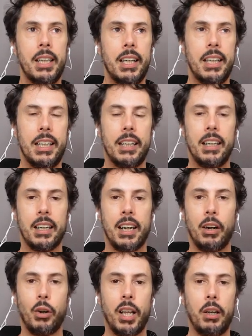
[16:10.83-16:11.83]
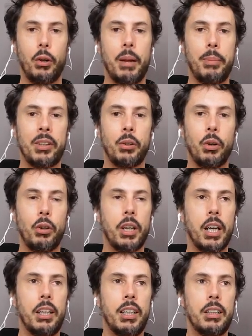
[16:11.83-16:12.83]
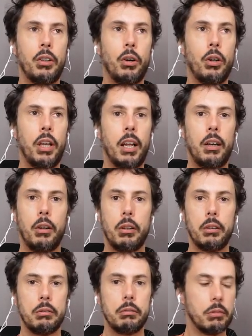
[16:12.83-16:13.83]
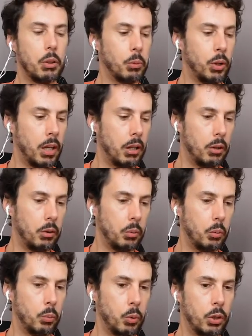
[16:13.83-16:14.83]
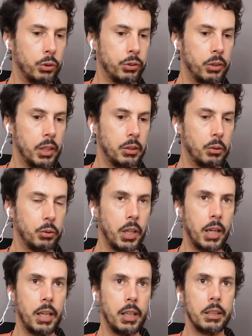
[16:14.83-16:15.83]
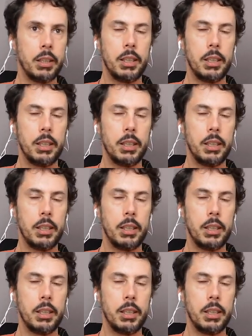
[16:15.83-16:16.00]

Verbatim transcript: Y recordar lo que pasó con Reddit, con el ¿cómo Wall Street, no sé qué,